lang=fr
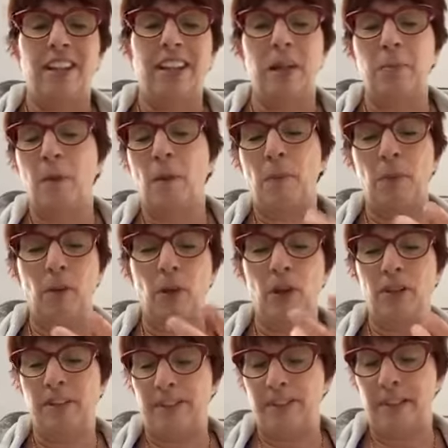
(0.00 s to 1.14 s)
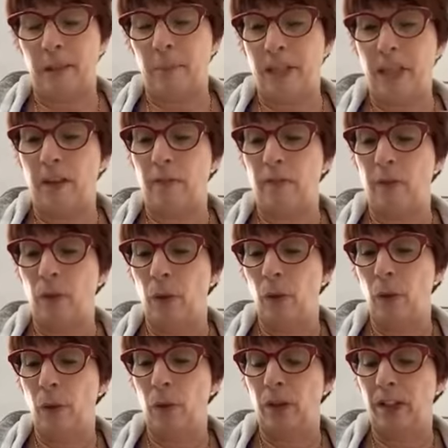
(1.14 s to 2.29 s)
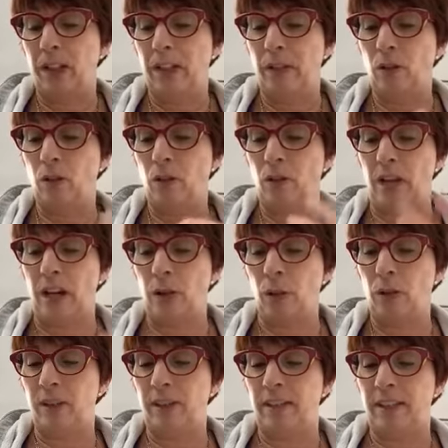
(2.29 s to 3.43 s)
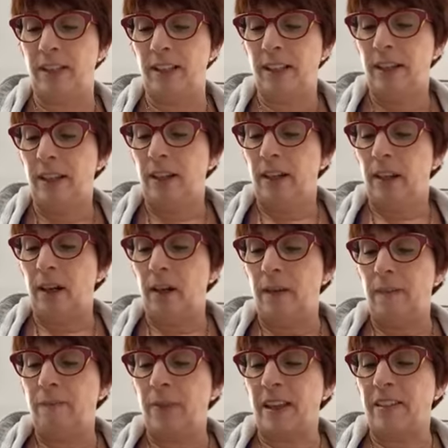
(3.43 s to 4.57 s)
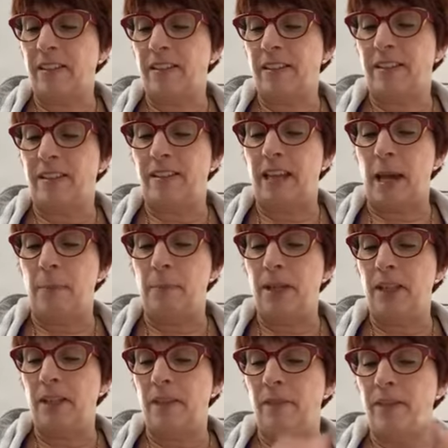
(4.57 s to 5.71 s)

qui est bon pour le système nerveux, qui est du fer aussi. Euh, thiamine,